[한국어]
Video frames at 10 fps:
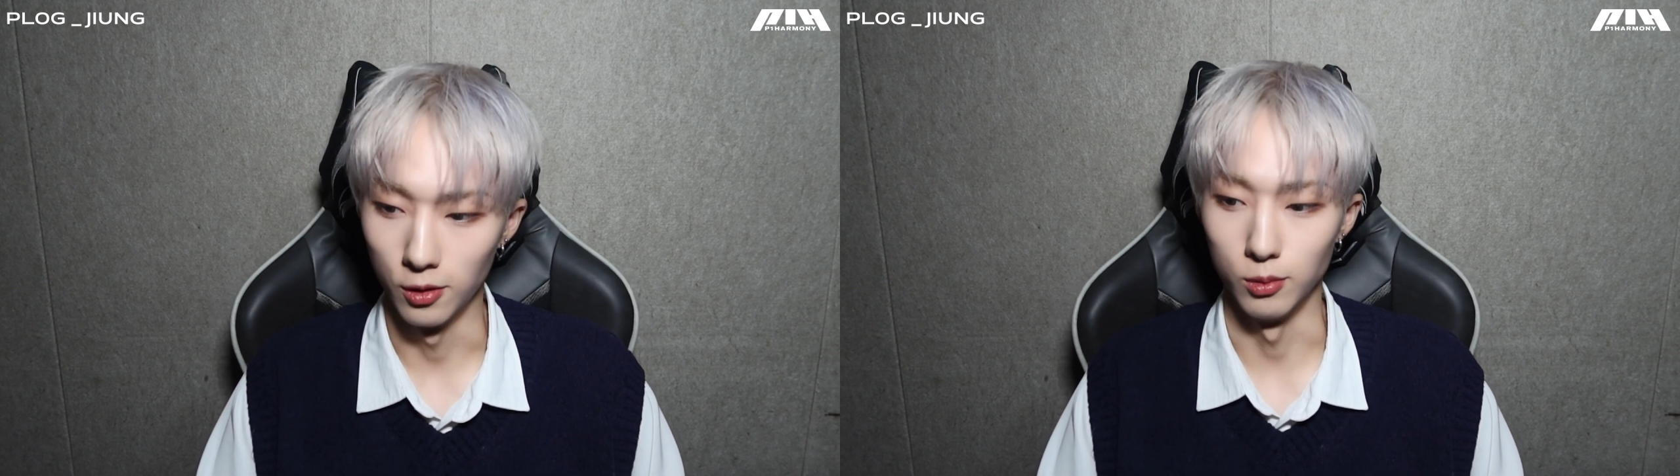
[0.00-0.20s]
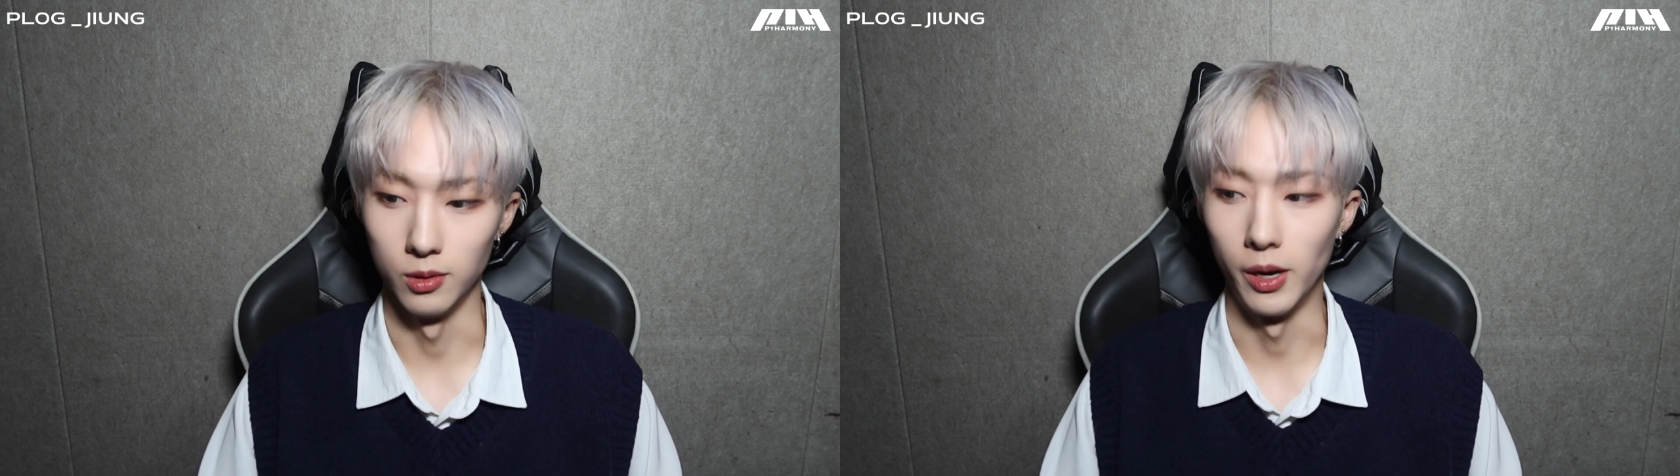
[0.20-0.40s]

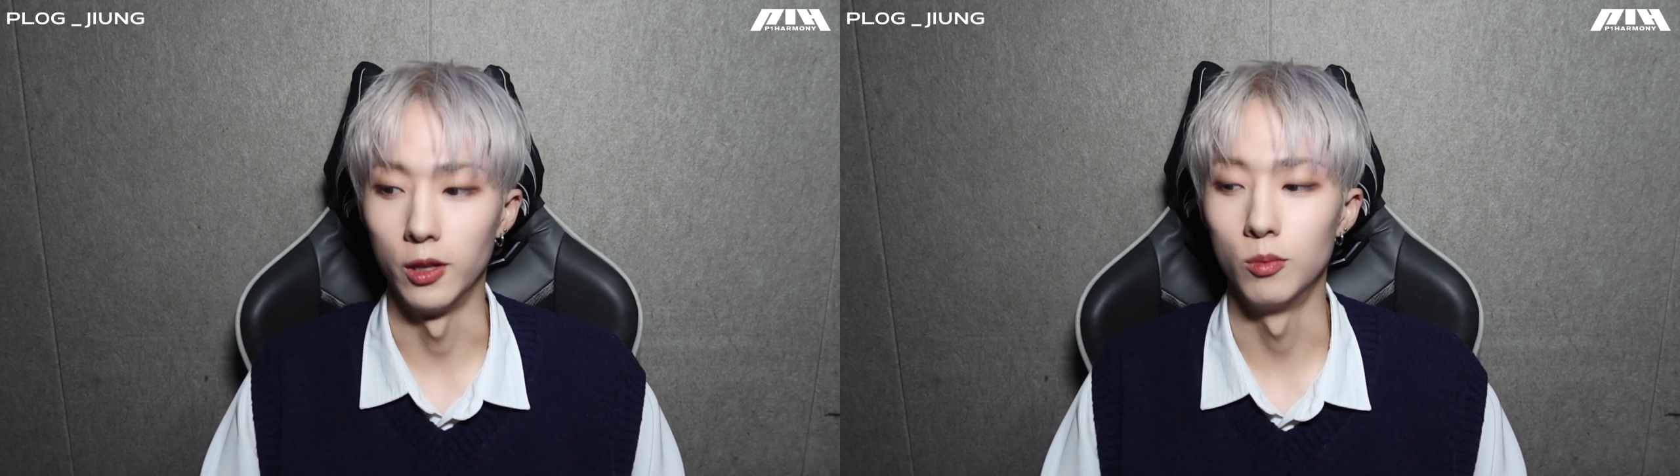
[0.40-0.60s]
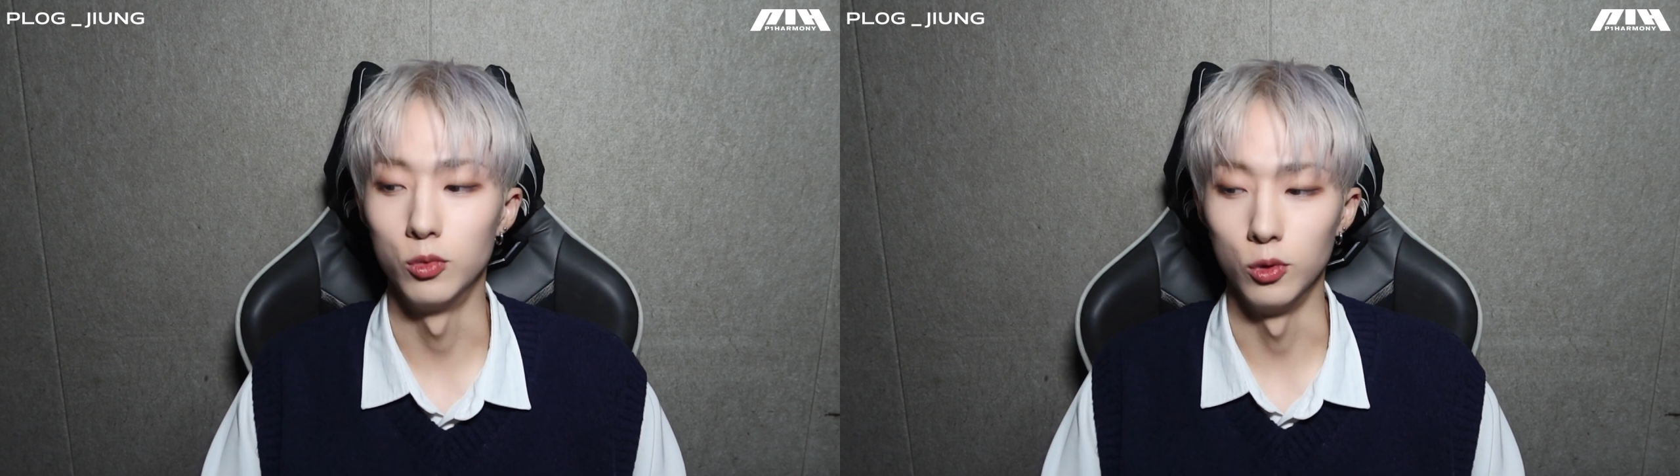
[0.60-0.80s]
여러분들
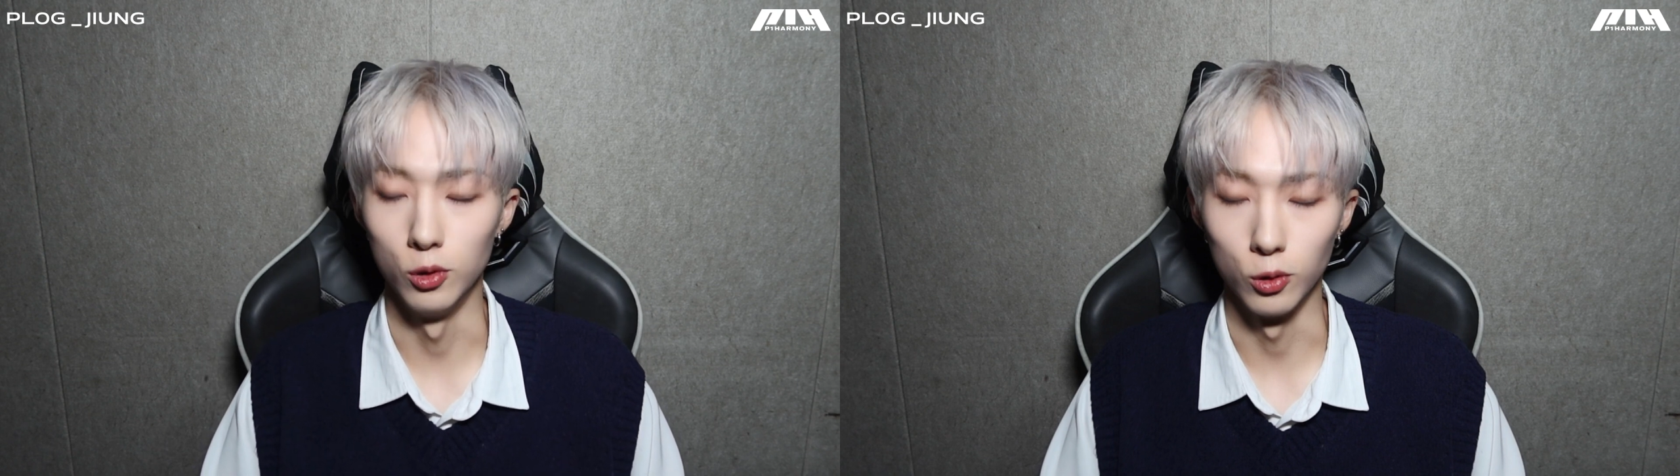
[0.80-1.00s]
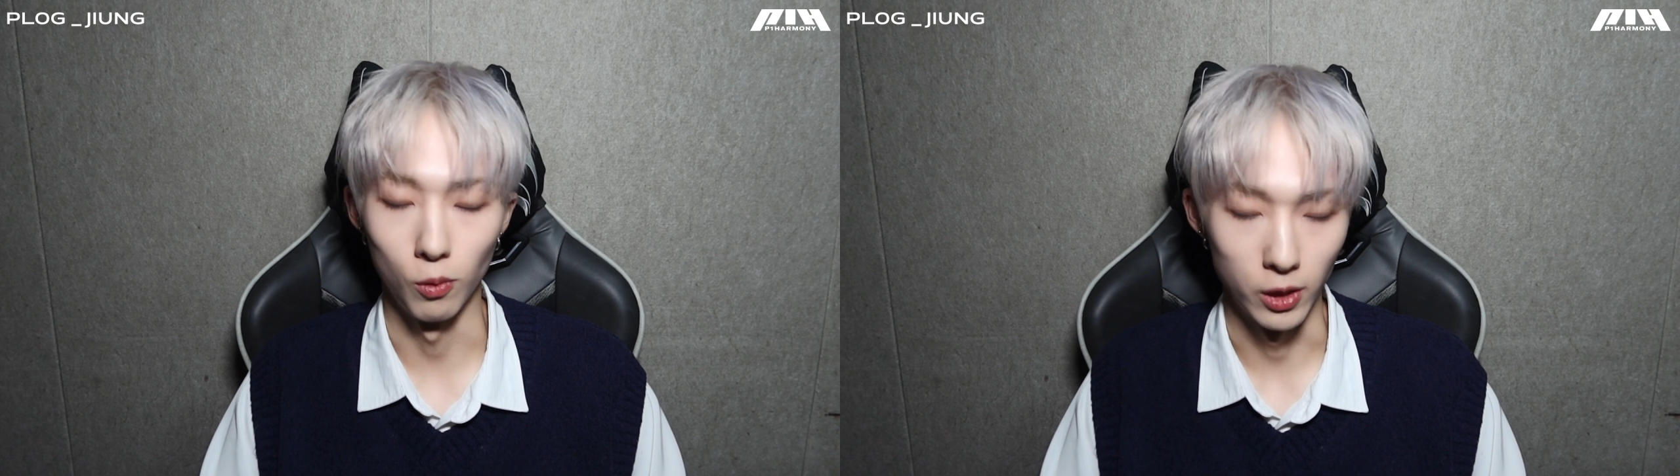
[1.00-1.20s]
많은
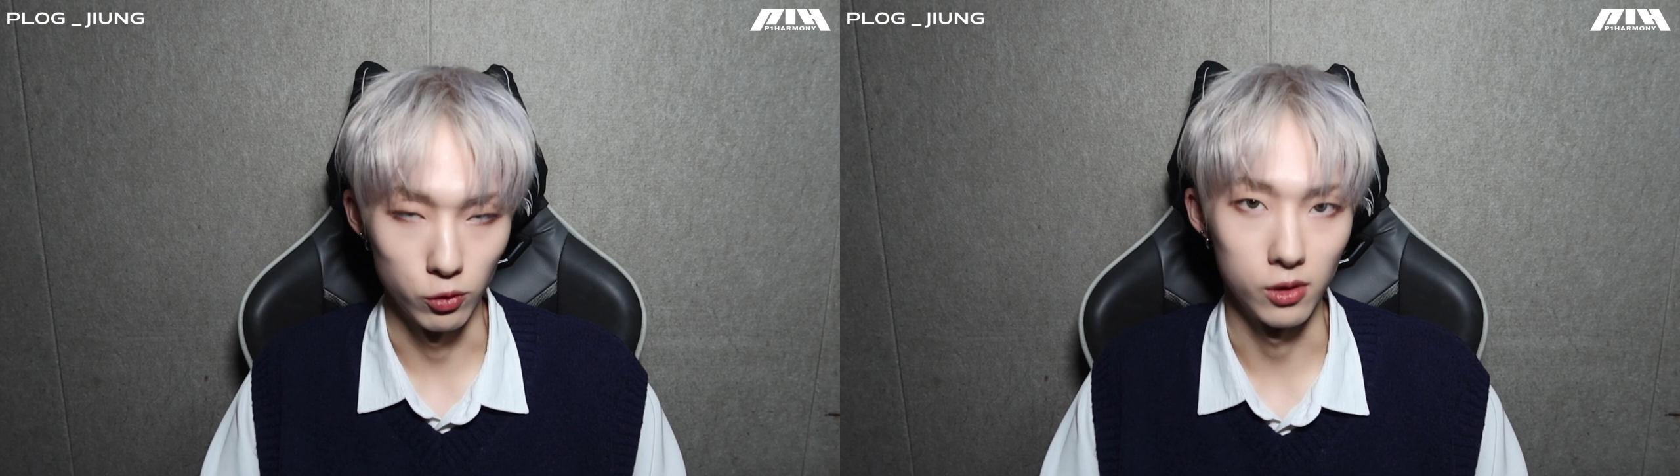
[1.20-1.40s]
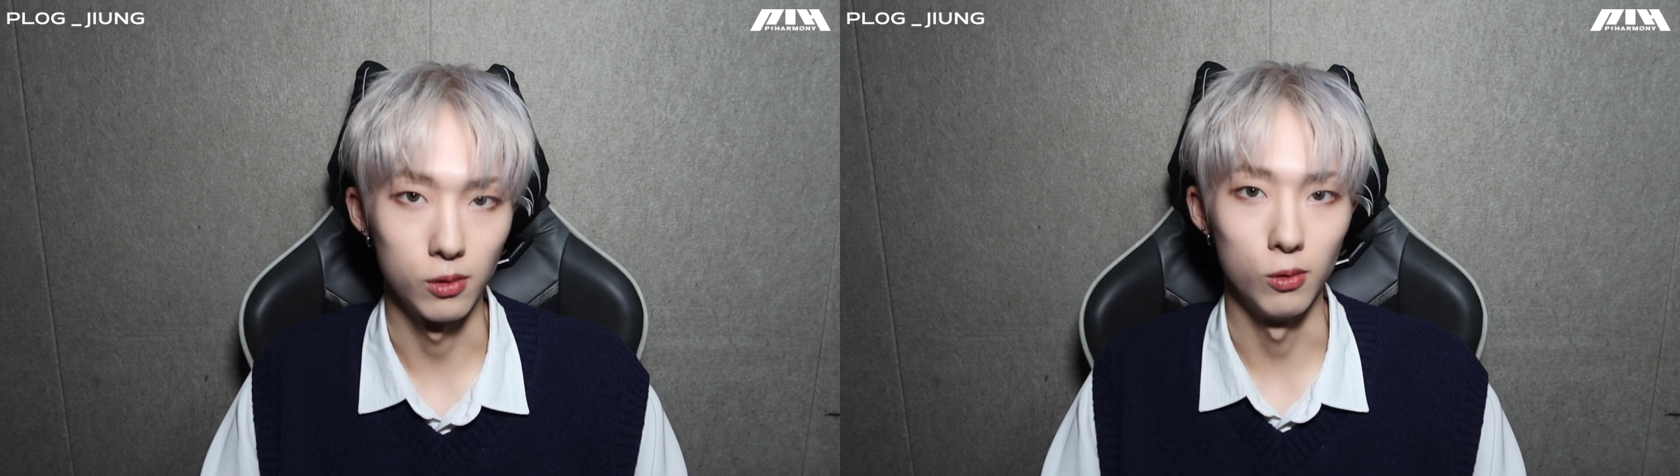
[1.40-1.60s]
분들 또
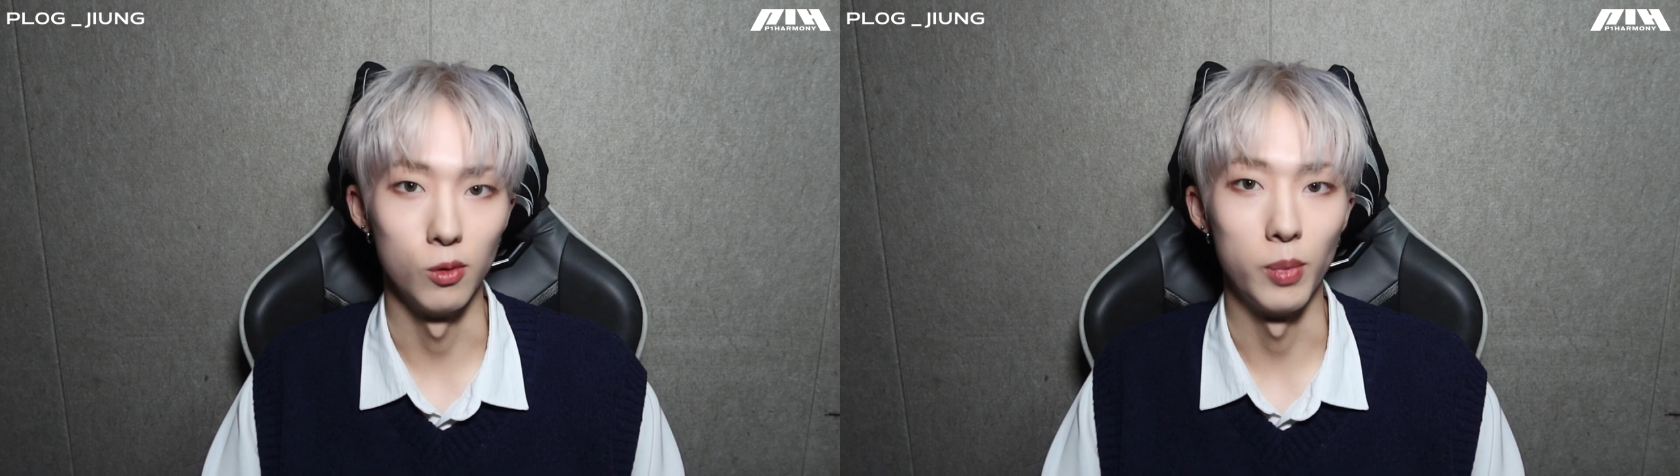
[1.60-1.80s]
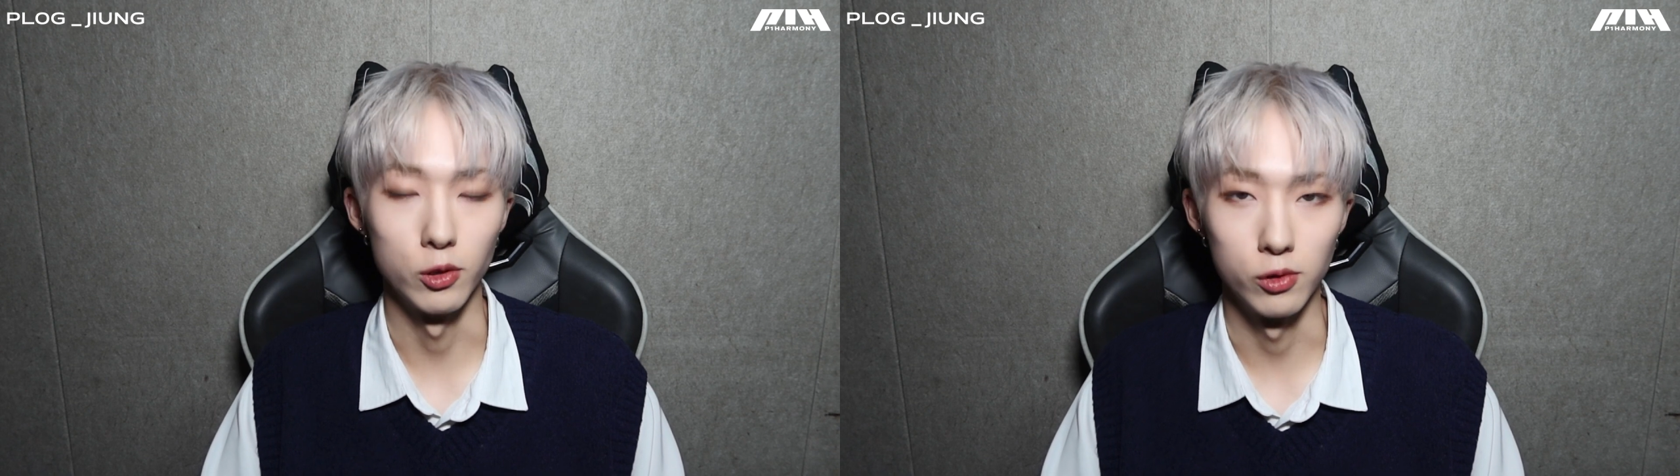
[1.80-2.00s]

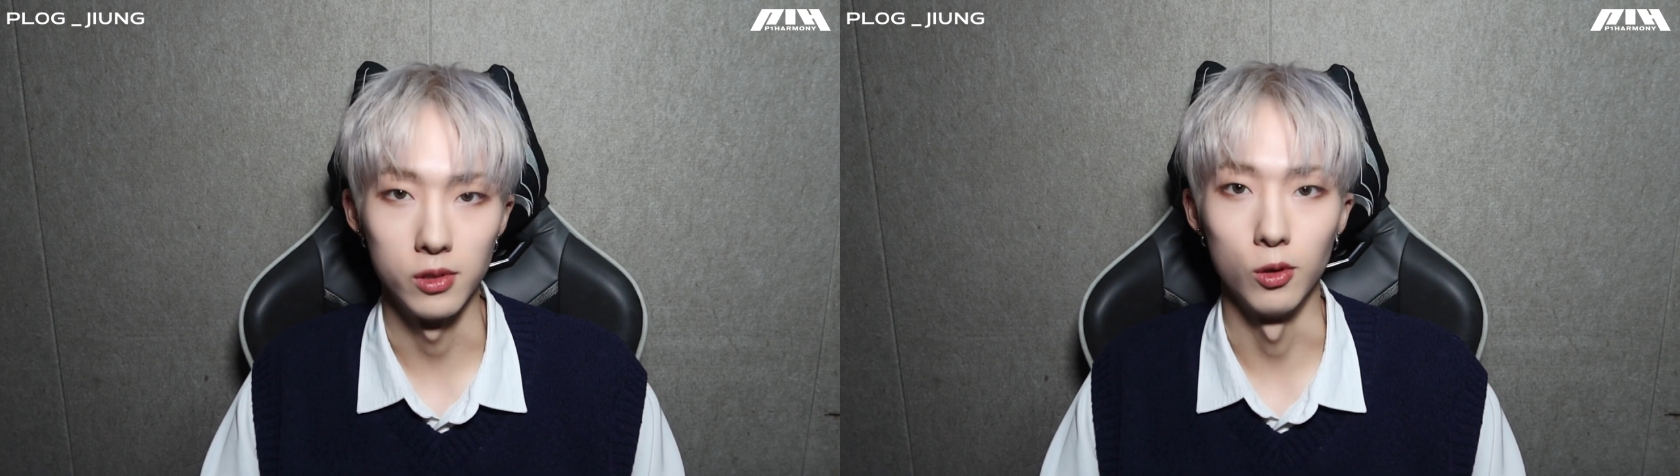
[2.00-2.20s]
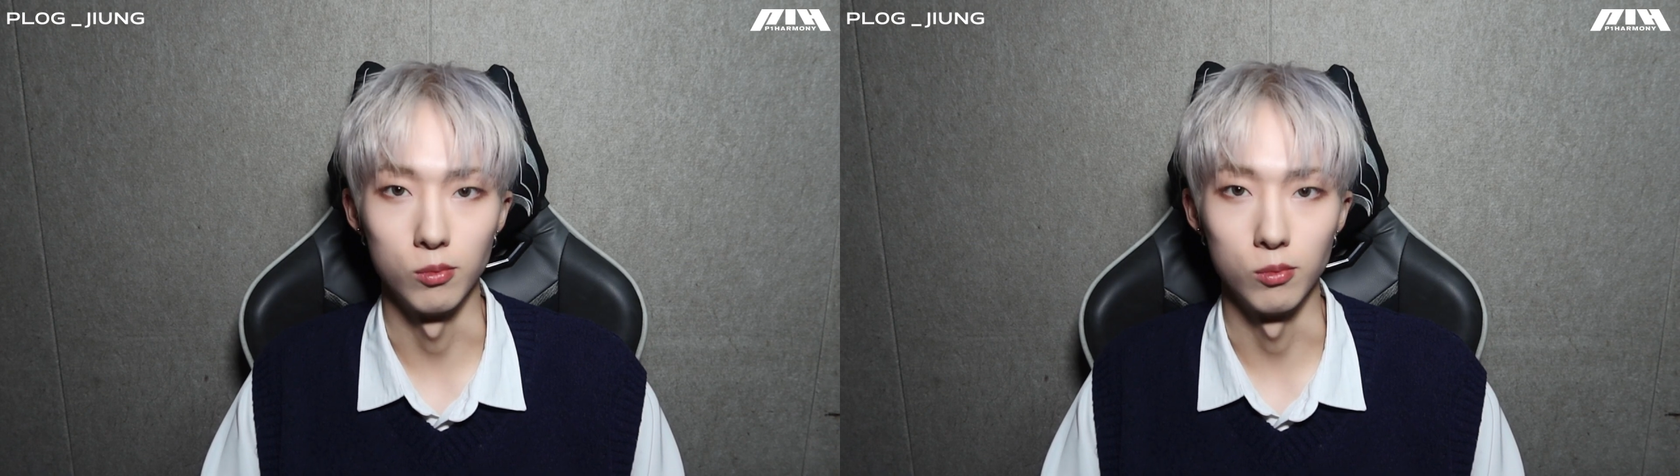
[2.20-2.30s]
와주시고 봐주신